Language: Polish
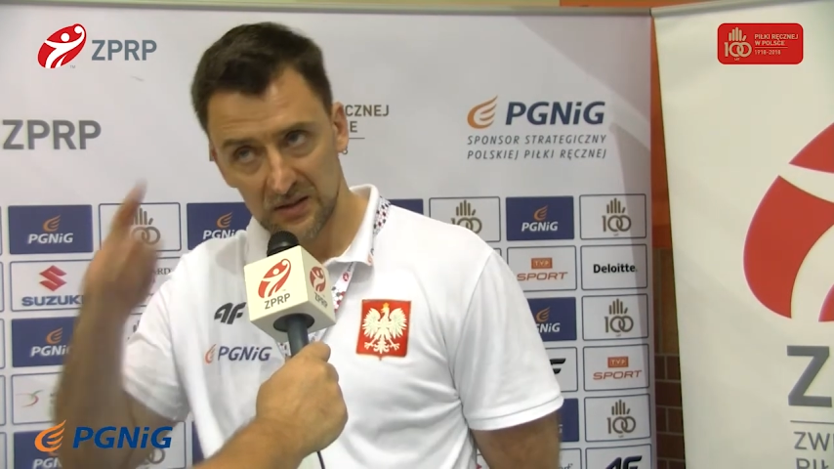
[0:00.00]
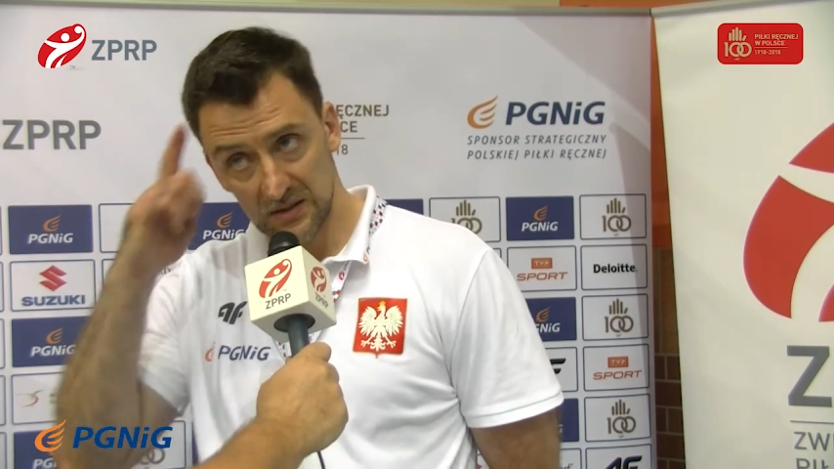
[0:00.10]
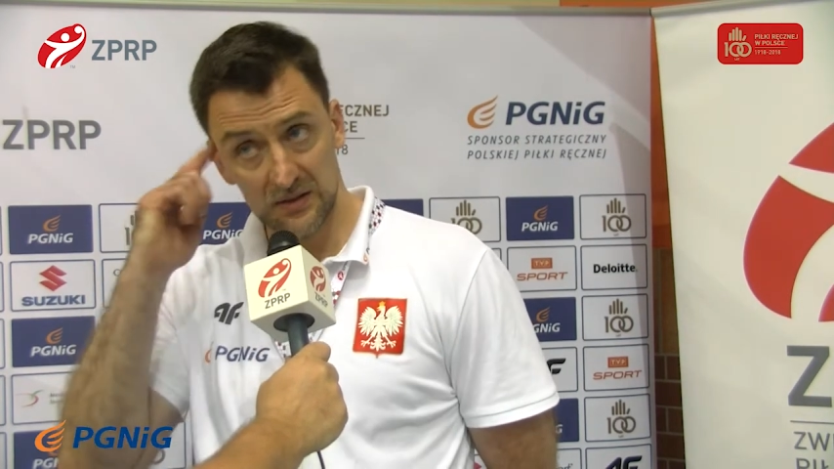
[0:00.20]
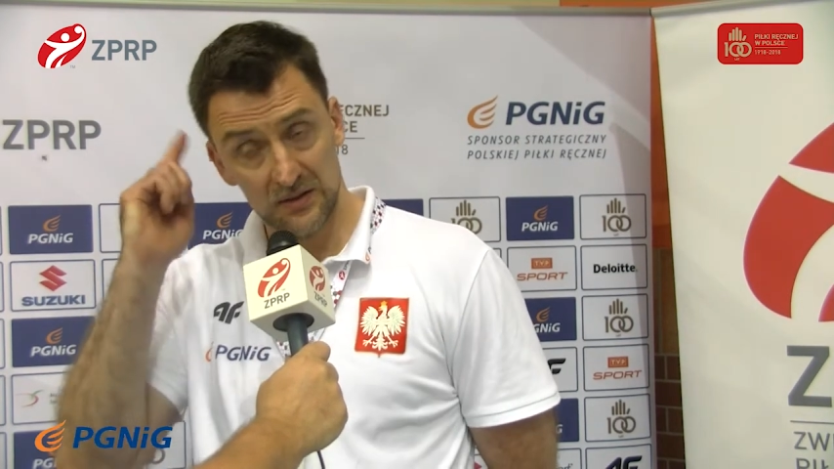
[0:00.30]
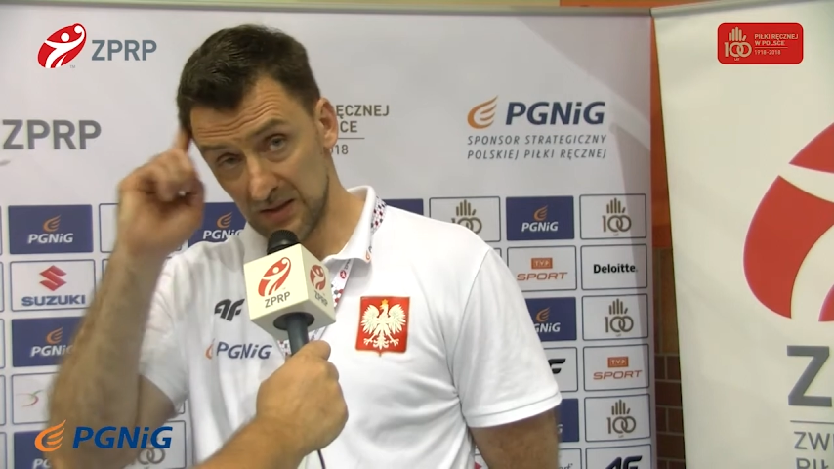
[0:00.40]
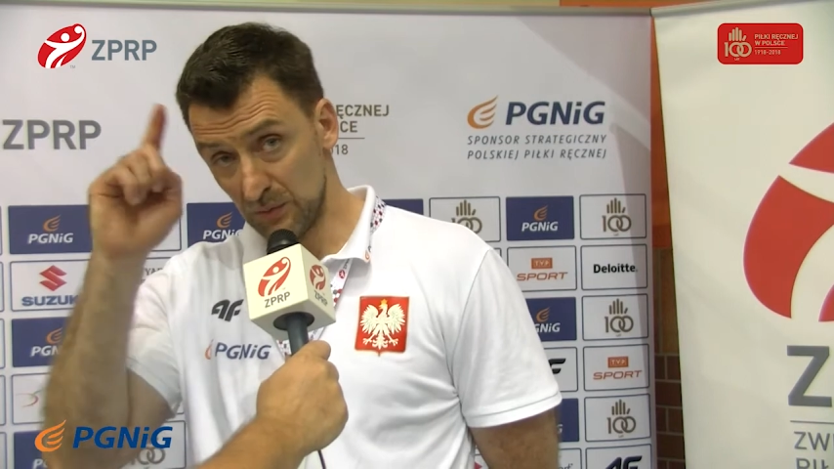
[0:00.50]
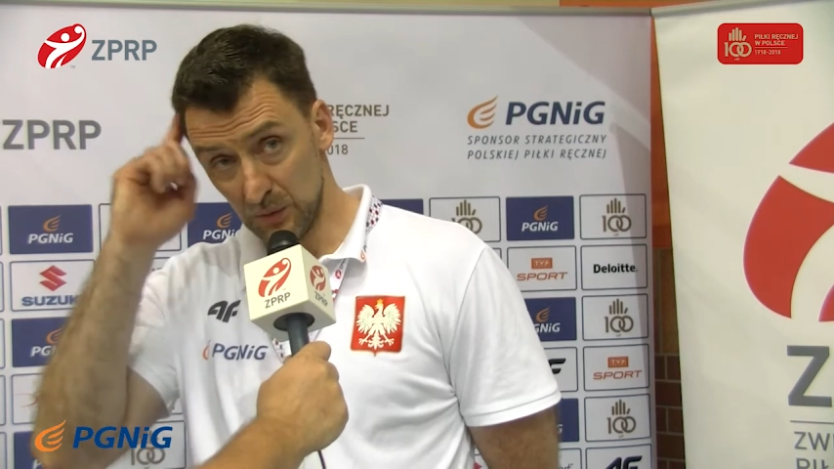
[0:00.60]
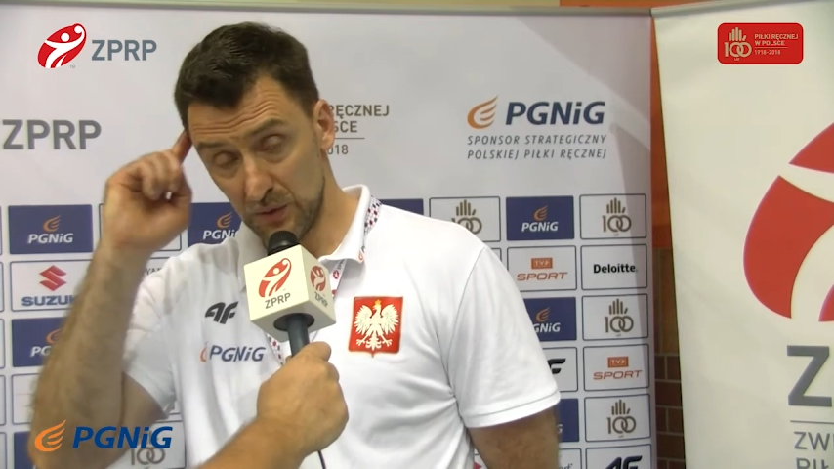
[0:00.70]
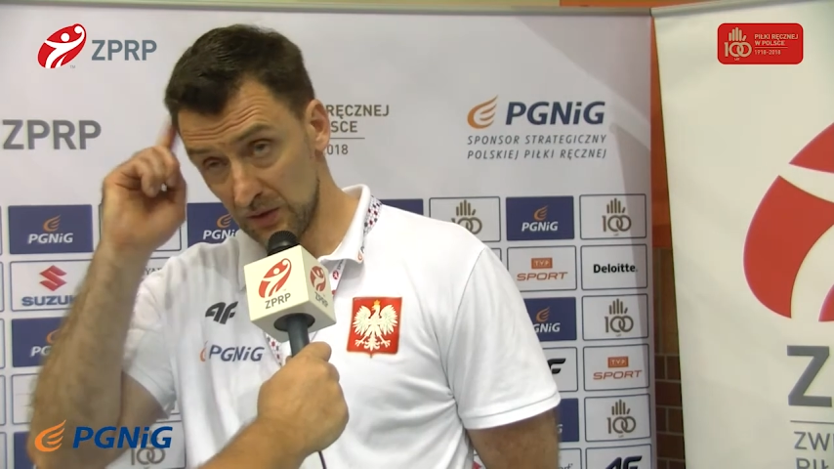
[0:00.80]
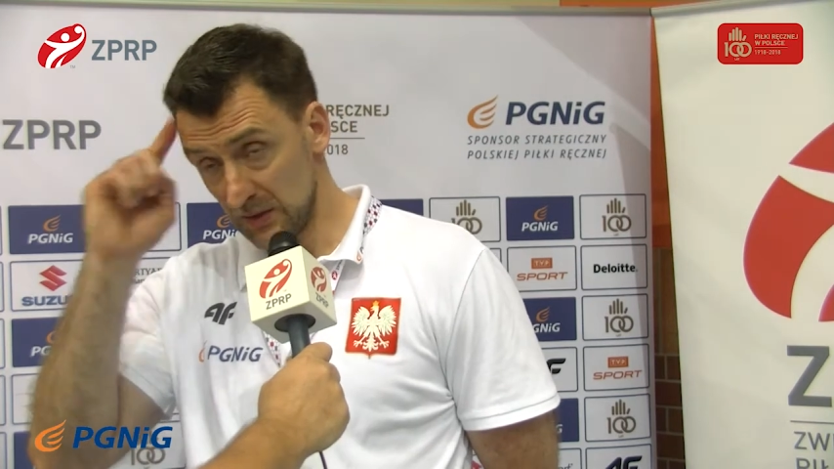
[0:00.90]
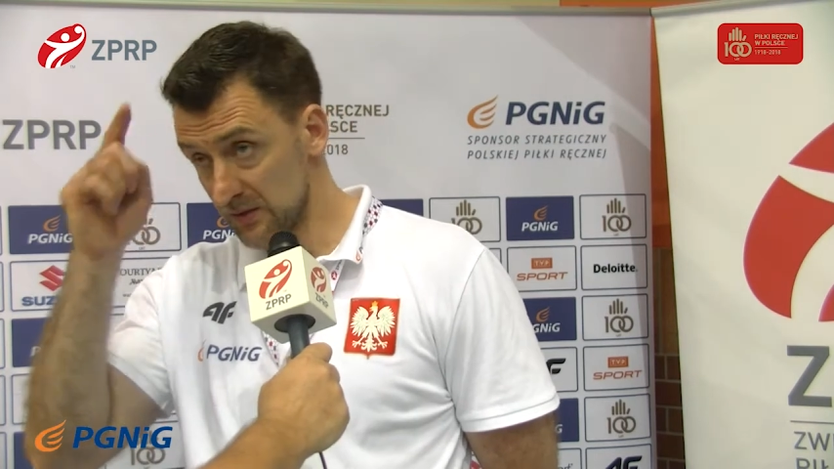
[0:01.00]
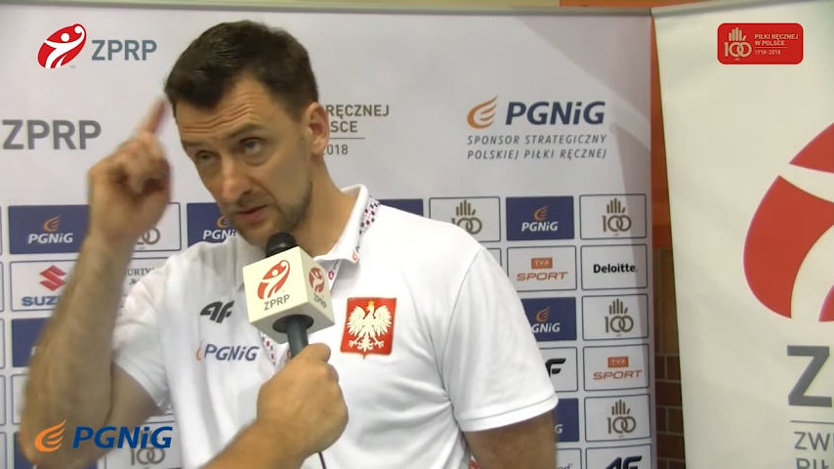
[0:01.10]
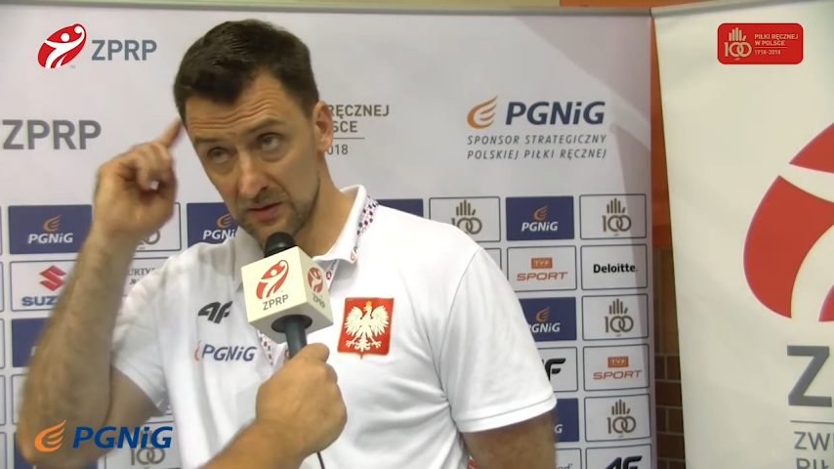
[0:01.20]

e, dla piłki ręcznej,